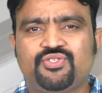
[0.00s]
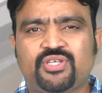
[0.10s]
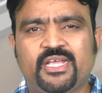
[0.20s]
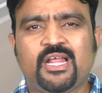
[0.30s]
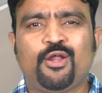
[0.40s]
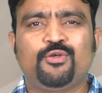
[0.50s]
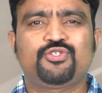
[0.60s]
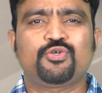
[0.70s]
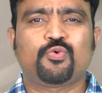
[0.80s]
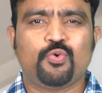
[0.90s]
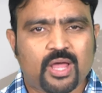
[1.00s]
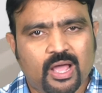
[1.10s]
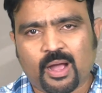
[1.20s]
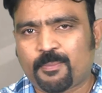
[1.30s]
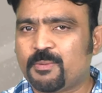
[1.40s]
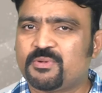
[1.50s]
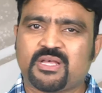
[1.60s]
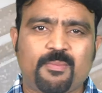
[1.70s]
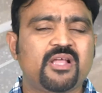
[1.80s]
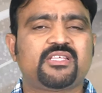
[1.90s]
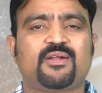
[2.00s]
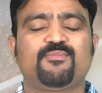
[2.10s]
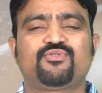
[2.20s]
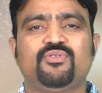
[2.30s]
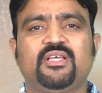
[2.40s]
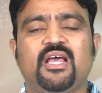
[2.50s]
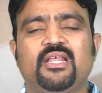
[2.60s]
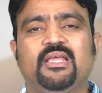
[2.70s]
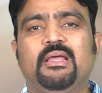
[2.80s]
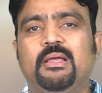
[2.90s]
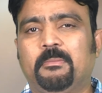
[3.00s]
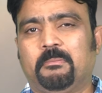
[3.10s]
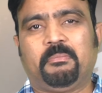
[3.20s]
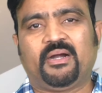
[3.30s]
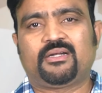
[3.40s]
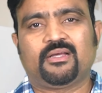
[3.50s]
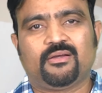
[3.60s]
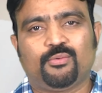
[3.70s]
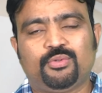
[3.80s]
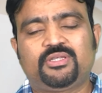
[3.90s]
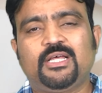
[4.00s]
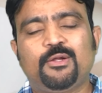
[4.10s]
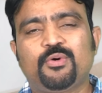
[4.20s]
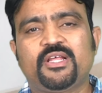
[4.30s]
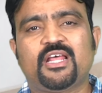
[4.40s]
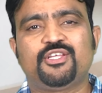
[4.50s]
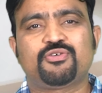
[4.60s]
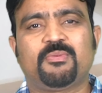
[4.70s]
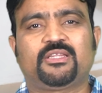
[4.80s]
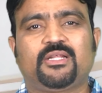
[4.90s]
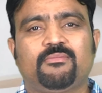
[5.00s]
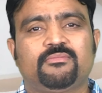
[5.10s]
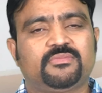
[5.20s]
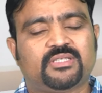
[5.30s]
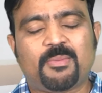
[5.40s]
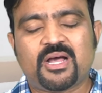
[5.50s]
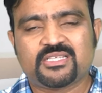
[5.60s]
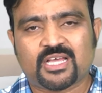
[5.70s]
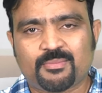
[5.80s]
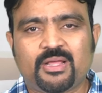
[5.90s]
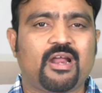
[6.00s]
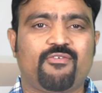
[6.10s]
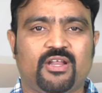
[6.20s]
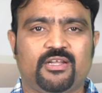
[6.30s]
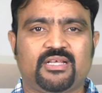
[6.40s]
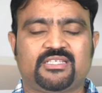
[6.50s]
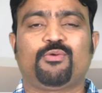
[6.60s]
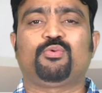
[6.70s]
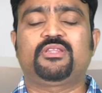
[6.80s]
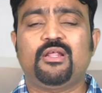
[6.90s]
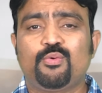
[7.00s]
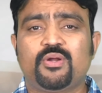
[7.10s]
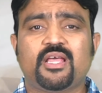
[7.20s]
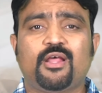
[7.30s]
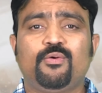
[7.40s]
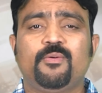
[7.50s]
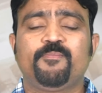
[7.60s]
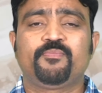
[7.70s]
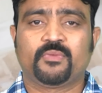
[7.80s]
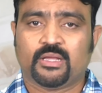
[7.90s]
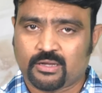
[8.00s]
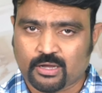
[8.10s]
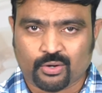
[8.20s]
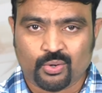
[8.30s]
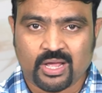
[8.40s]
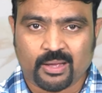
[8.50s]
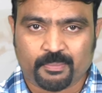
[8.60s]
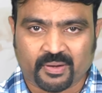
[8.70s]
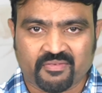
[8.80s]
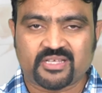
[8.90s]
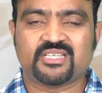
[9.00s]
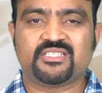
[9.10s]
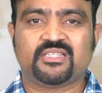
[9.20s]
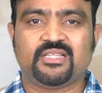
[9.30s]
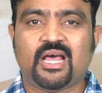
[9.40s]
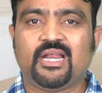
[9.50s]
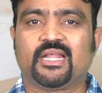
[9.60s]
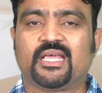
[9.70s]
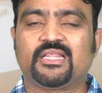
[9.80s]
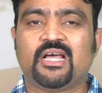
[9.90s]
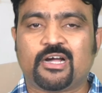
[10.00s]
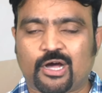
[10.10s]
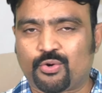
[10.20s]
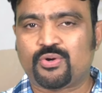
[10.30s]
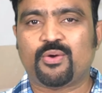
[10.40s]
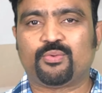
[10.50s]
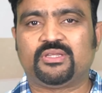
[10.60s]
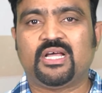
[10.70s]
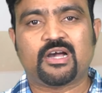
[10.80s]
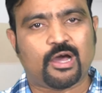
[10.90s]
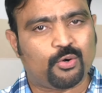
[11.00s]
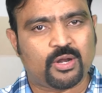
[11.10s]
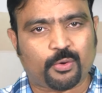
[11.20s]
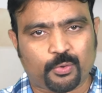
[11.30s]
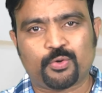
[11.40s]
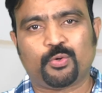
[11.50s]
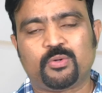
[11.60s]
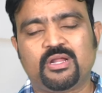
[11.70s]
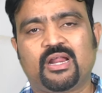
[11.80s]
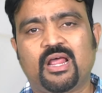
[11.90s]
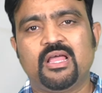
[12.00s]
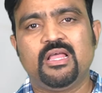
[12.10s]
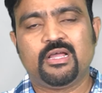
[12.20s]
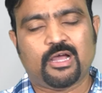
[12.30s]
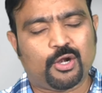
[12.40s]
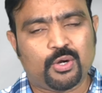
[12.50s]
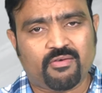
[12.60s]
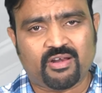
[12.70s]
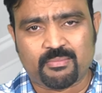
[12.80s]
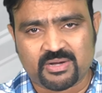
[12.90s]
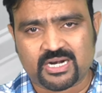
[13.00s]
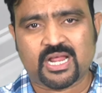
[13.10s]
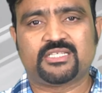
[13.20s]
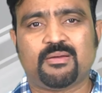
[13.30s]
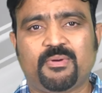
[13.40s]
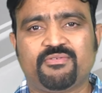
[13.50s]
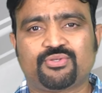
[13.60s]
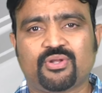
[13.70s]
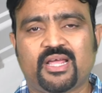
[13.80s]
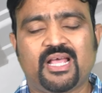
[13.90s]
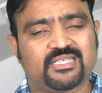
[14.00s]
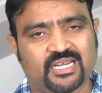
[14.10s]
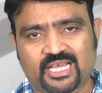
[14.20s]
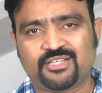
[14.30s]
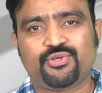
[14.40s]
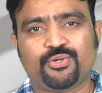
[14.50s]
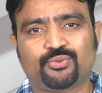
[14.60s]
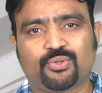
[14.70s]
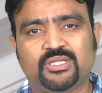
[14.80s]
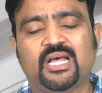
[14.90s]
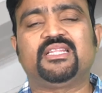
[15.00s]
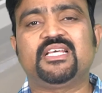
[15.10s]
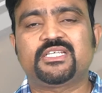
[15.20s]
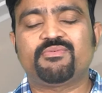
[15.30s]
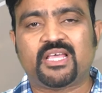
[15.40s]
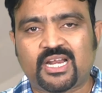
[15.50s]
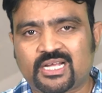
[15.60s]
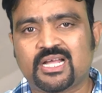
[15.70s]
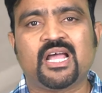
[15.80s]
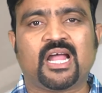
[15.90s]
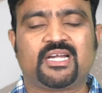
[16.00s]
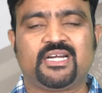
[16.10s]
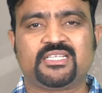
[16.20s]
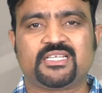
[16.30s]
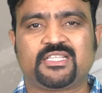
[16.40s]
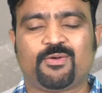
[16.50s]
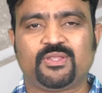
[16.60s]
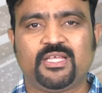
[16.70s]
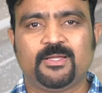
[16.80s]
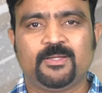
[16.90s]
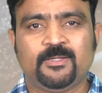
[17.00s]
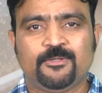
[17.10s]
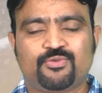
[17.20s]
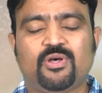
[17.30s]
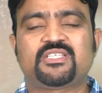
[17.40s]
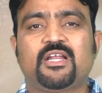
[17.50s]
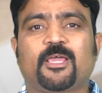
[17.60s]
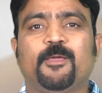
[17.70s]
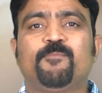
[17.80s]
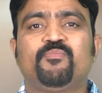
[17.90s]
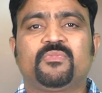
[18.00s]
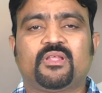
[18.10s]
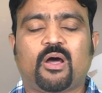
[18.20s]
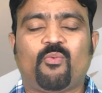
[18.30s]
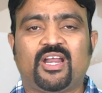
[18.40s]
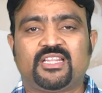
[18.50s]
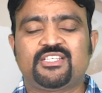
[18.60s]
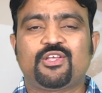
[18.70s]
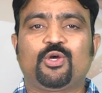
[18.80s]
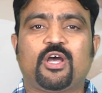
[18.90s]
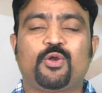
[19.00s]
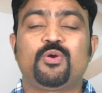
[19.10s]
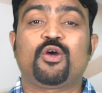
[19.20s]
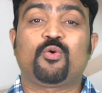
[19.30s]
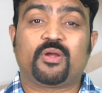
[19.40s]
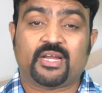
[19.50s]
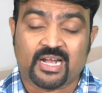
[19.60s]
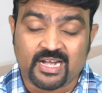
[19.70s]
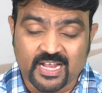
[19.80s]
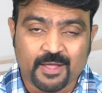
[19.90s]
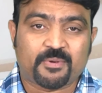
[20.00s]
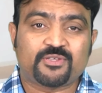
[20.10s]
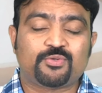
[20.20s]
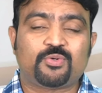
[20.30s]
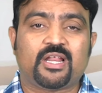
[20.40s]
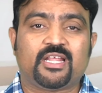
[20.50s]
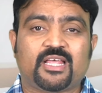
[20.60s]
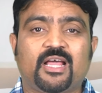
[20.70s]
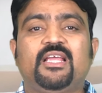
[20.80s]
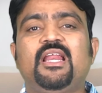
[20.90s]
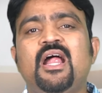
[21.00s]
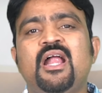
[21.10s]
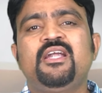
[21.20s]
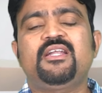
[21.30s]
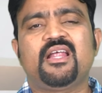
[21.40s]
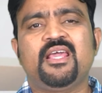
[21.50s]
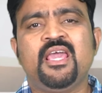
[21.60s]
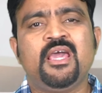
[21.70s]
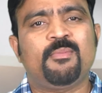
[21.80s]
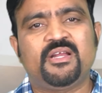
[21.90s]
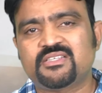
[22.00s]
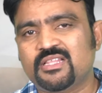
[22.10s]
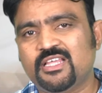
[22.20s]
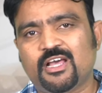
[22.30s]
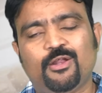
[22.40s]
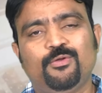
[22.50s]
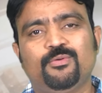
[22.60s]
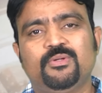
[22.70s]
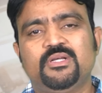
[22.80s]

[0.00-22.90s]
చైనా నుంచి కూడా అప్పుడప్పుడు సమాచారం వస్తుంది కానీ బట్ ఉత్తర కొరియా నుంచి మాత్రం సమాచారమే రావడం లేదు అసలు ఉత్తర కొరియాలో కరోనా ప్రవేశించిందా లేదా కరోనా ఉందా కరోనా రోగులు ఉన్నారా కరోనా వల్ల మరణాలు సంభవిస్తున్నాయా అసలు ఏం జరుగుతుంది ఆ దేశం ఏ రకంగా కట్టడి చేస్తూ ఉంది సో అసలుకి వాళ్ళ దేశంలో కరోనా ఎంటర్ అయ్యే పరిస్థితి కూడా లేదా ఇలాంటి అనేకమైన సందేహాలు